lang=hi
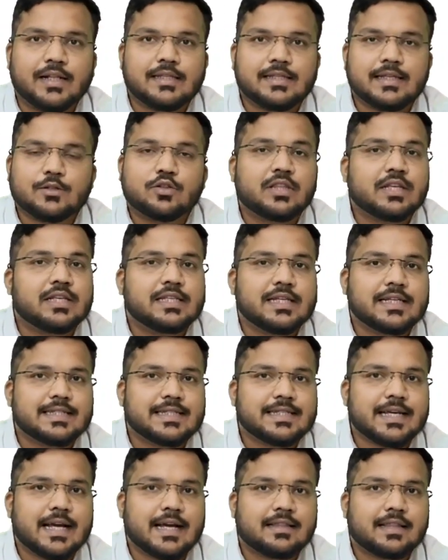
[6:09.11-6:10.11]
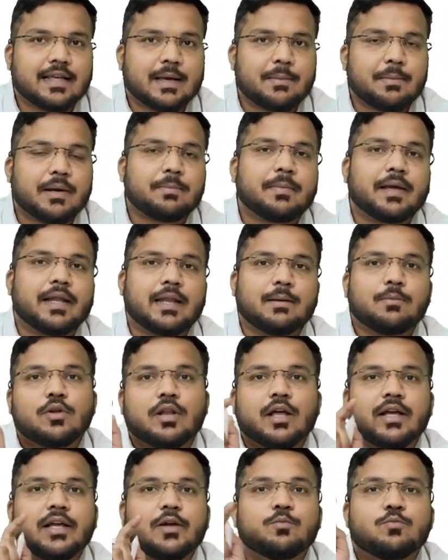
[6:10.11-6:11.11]
12 से तो 360 आता है बट
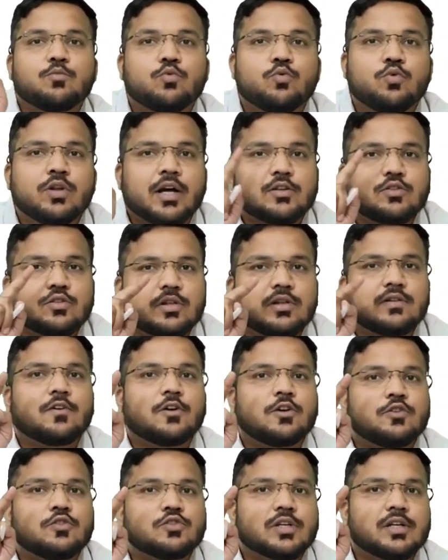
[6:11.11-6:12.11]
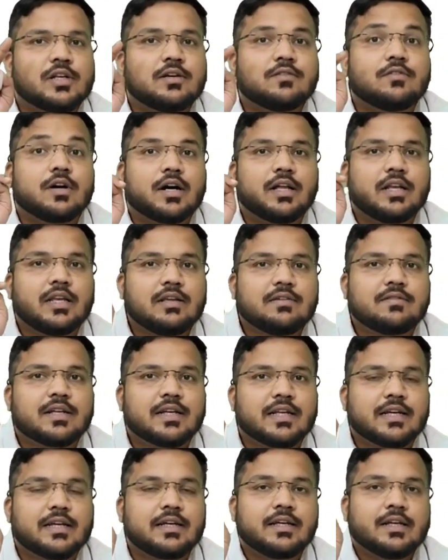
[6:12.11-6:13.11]
मैंने बोला कि मून का जो रिवॉल्यूशन है वो
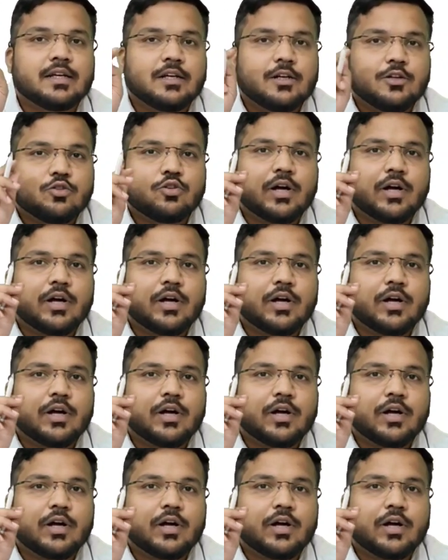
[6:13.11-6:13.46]
अनइवन है